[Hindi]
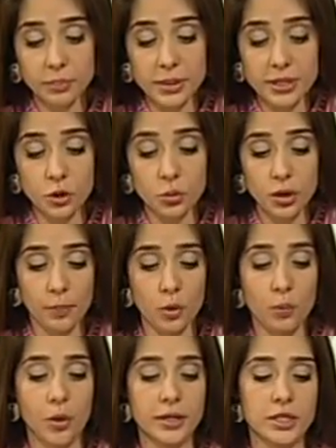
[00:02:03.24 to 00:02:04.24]
मैं ज़रूर आपको
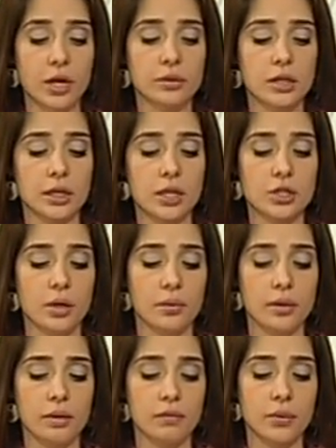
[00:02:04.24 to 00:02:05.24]
पॉइंट आउट करना
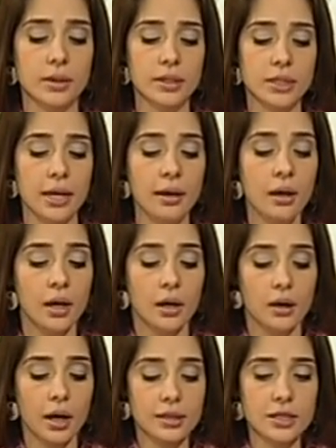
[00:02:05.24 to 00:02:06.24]
चाहूँगी व्यूअर्स के
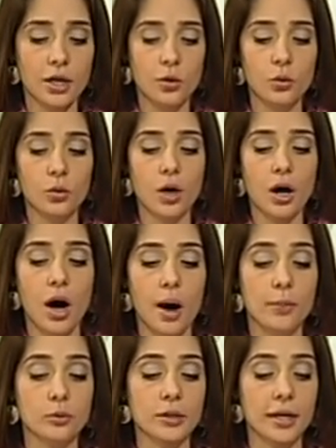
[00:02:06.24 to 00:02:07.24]
अक्सर लोगों का
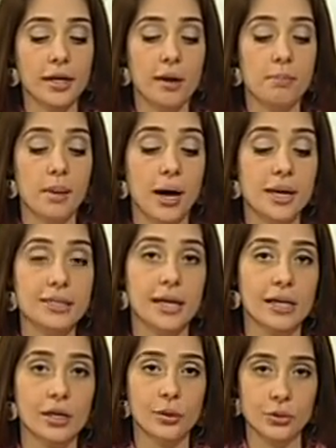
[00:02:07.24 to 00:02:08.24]
ख्वाब होता है कि हम बाहर
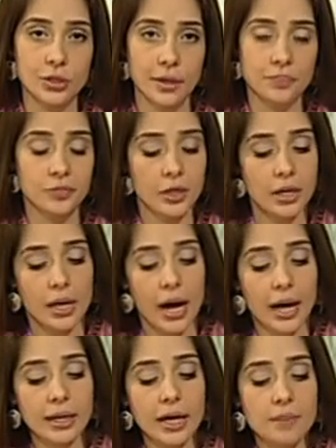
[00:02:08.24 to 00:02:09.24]
सेटल हो जाएँ
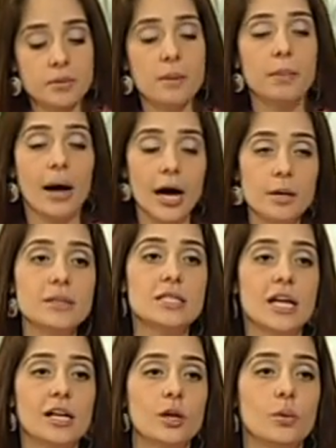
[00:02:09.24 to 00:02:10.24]
अगर आपने बाहर भी
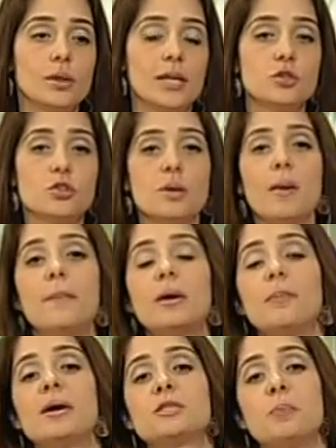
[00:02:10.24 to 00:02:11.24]
सेटल होना है तो जब आपके
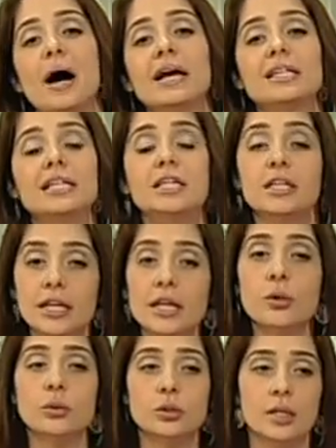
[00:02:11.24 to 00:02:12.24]
पास बाहर की डिग्री
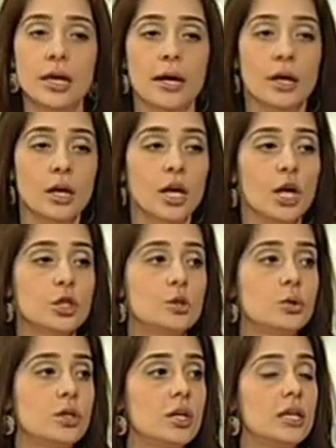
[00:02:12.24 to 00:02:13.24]
होती है
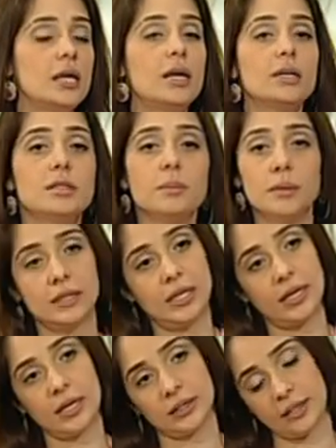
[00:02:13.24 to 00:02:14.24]
तो डिग्री ख़त्म करते
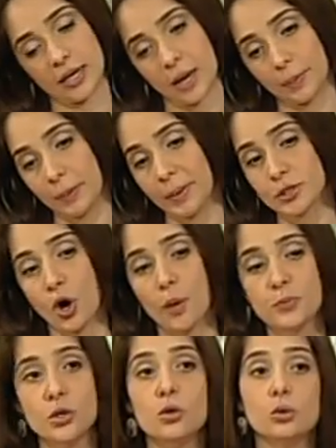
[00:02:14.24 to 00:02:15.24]
करते आपके पास
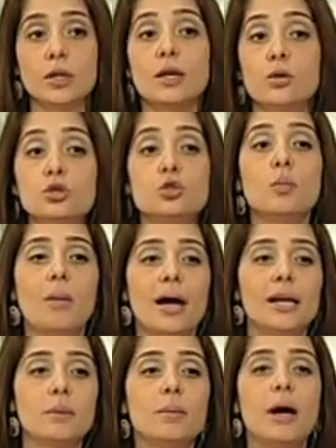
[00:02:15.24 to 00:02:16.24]
ऑप्शन होता है कुछ
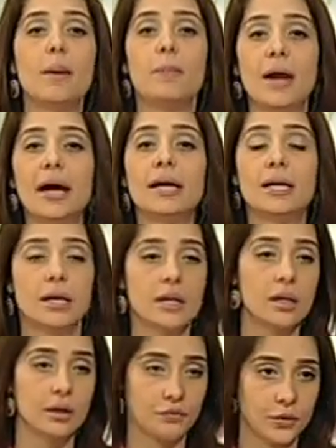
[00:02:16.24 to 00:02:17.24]
ममालिक में अप्लाई करने
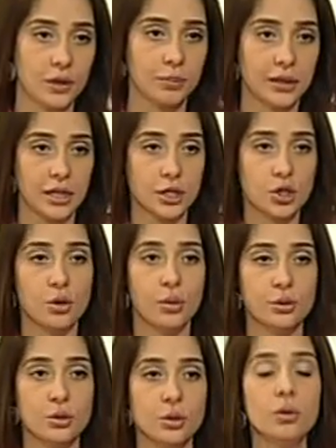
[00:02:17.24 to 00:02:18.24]
का फॉर इमिग्रेशन
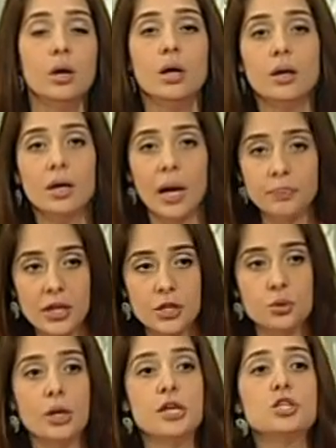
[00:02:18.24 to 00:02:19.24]
ऑल्सो अपनी
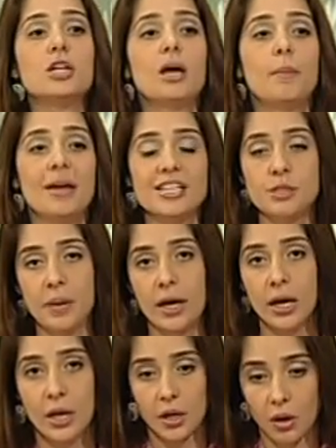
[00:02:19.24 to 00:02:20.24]
एजुकेशन के बेस पे
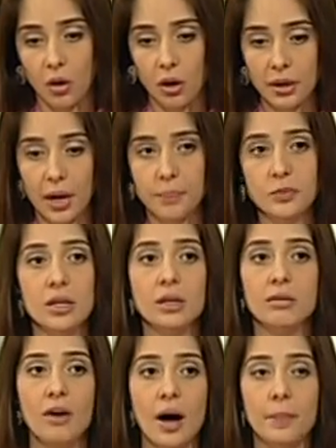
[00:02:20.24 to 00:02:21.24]
और अपनी
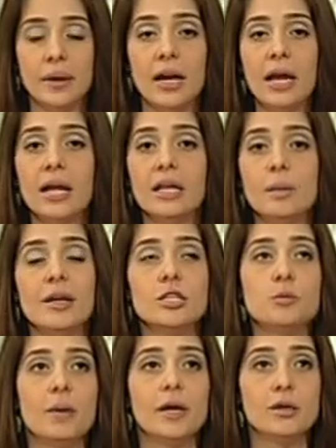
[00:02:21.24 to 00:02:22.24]
वहाँ पे रहने की बेस
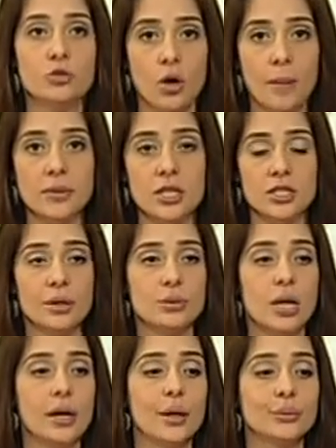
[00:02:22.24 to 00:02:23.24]
पे जो आपने अरसा
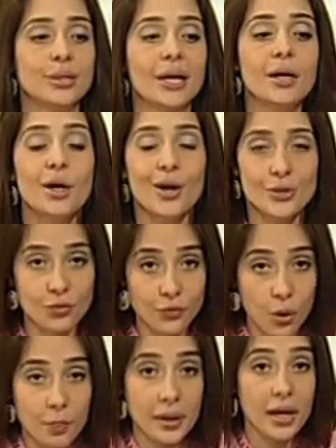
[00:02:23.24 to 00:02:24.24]
गुजारा होता है सो so
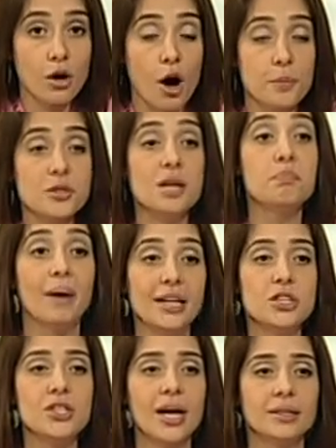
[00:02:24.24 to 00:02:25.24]
वो भी एक ऑप्शन
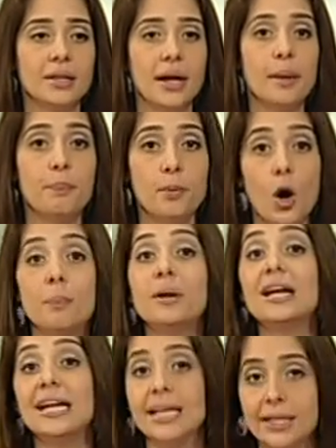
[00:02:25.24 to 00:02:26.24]
बन जाता है
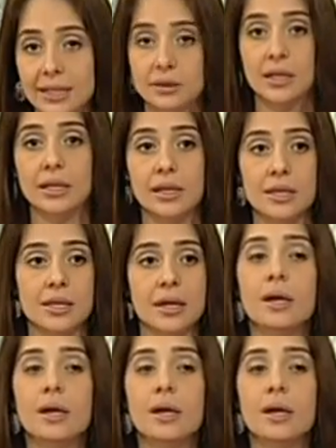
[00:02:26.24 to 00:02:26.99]
प्रॉपर लीगल तरीके से